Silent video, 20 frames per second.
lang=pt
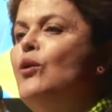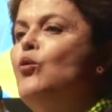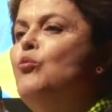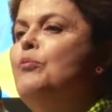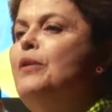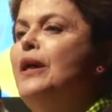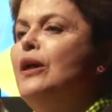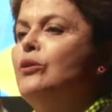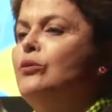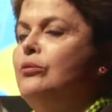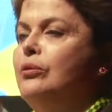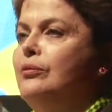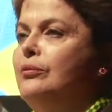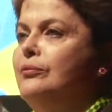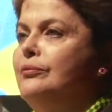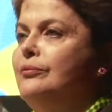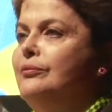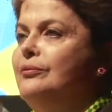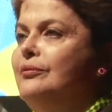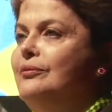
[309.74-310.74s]
o medo,
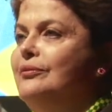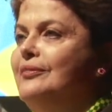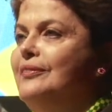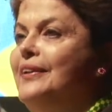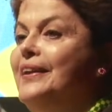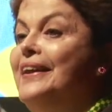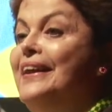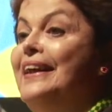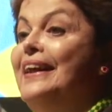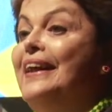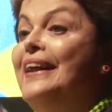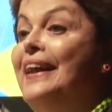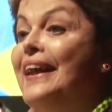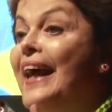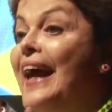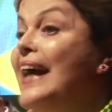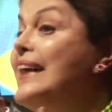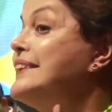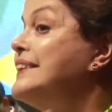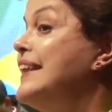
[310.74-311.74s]

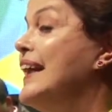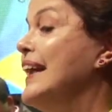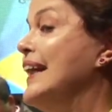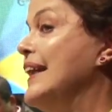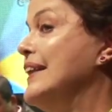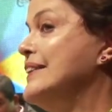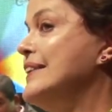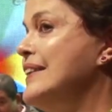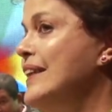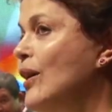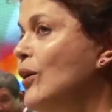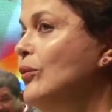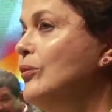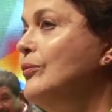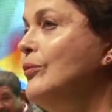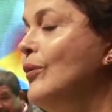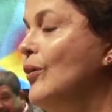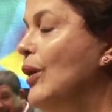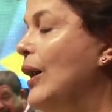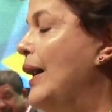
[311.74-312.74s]
nessa eleição
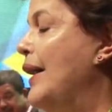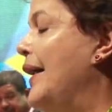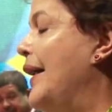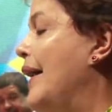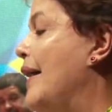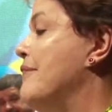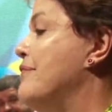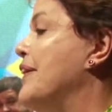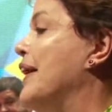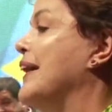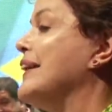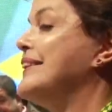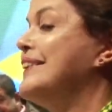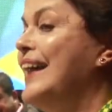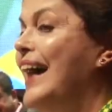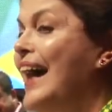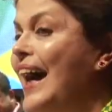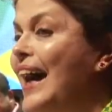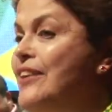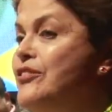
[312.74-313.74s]
é a
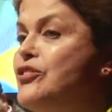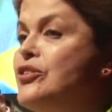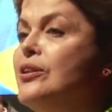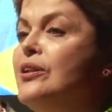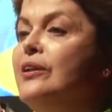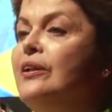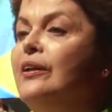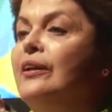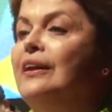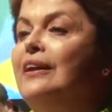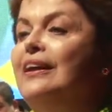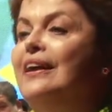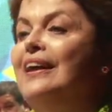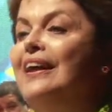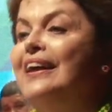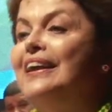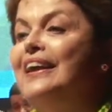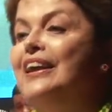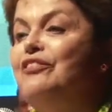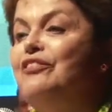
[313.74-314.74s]
verdade que